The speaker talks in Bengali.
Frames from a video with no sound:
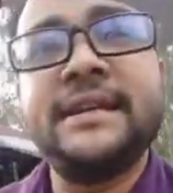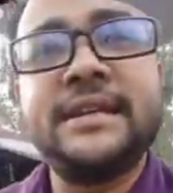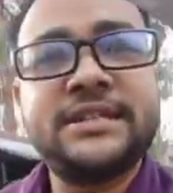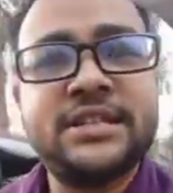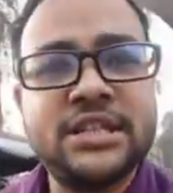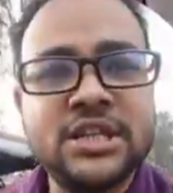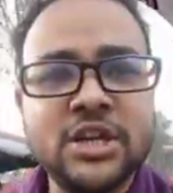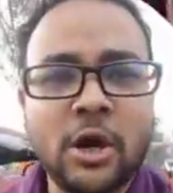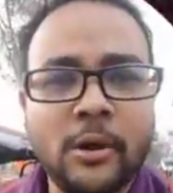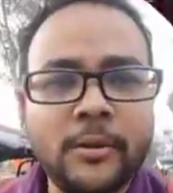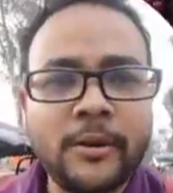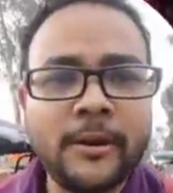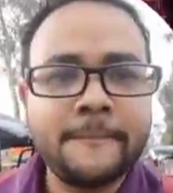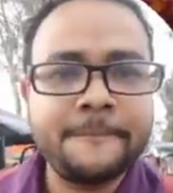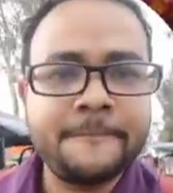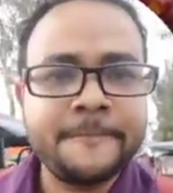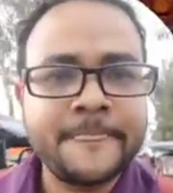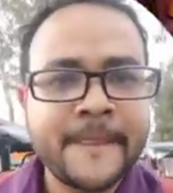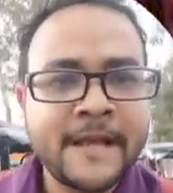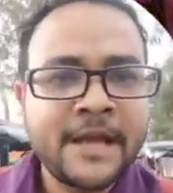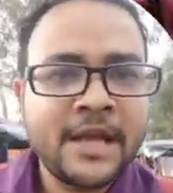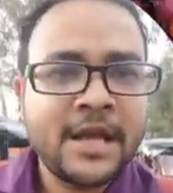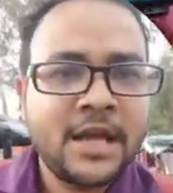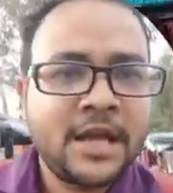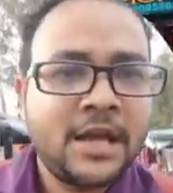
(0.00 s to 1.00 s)
টেস্টিং হবে
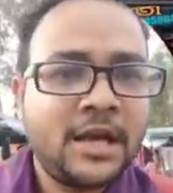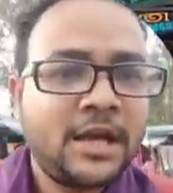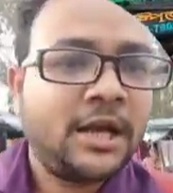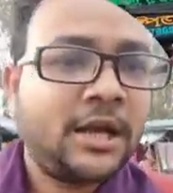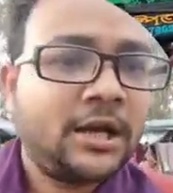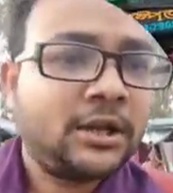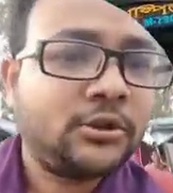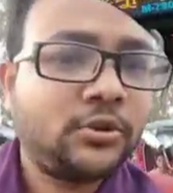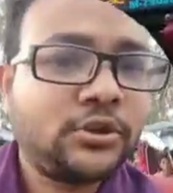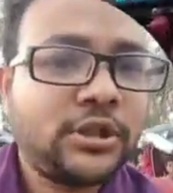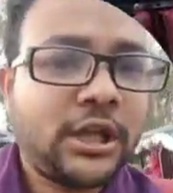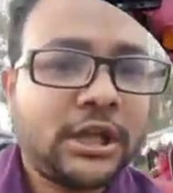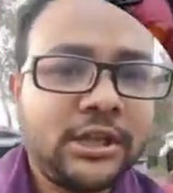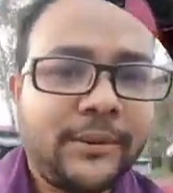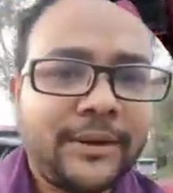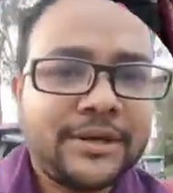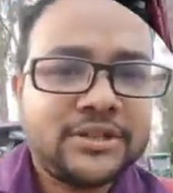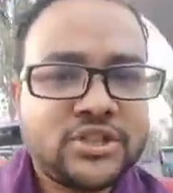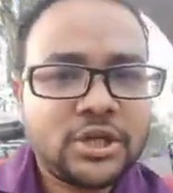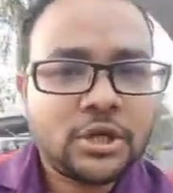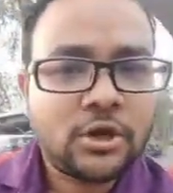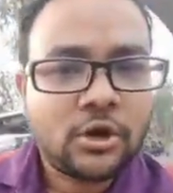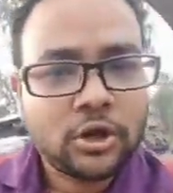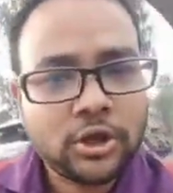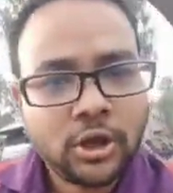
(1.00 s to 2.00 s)
তো দাদাবার
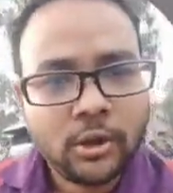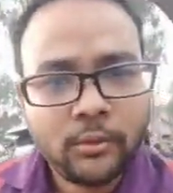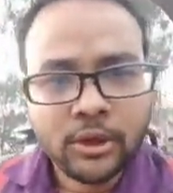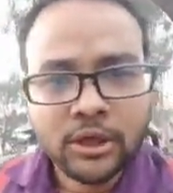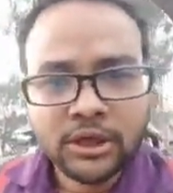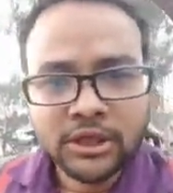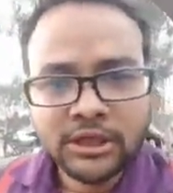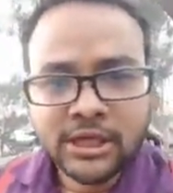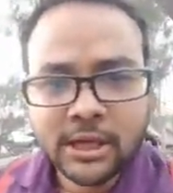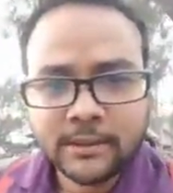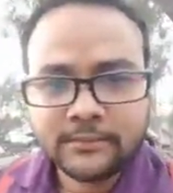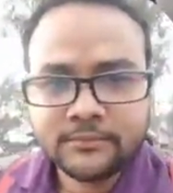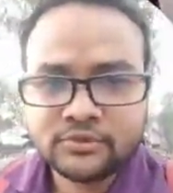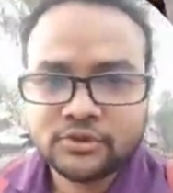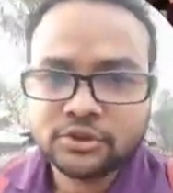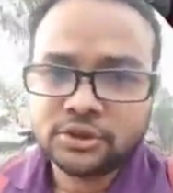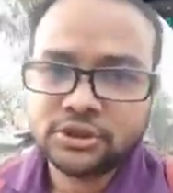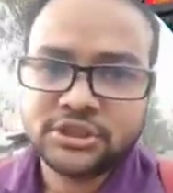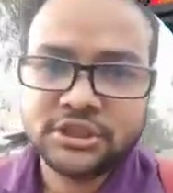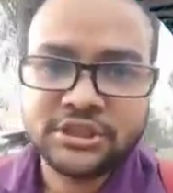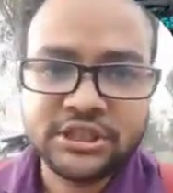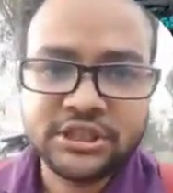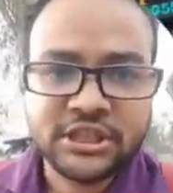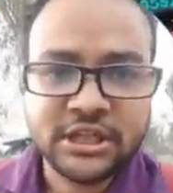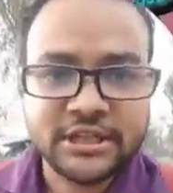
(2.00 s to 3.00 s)
সঙ্গে কথা বলে নিলাম
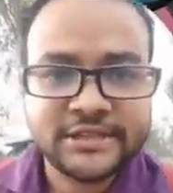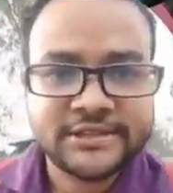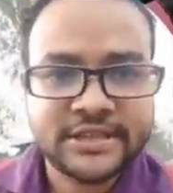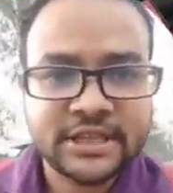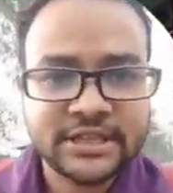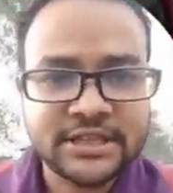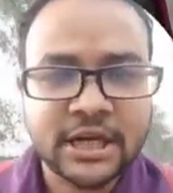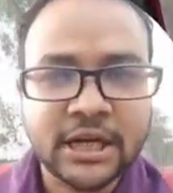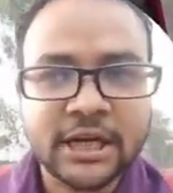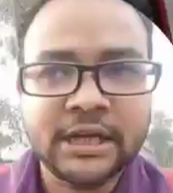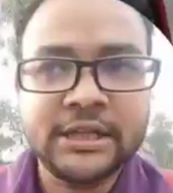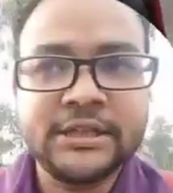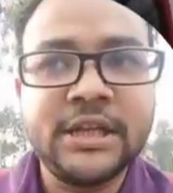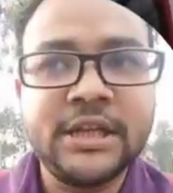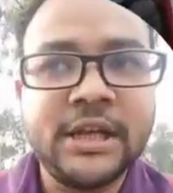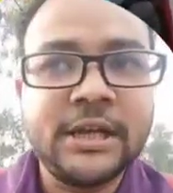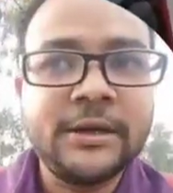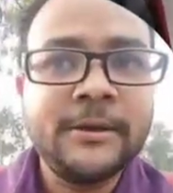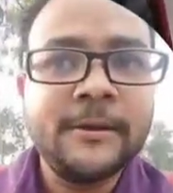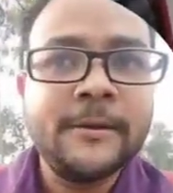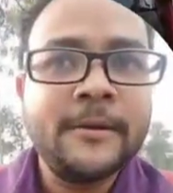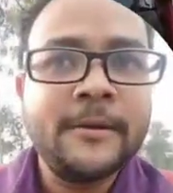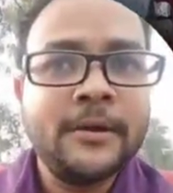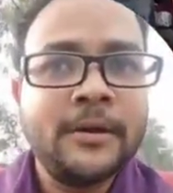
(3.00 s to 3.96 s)
ডিটেলসটা জানা দিলেন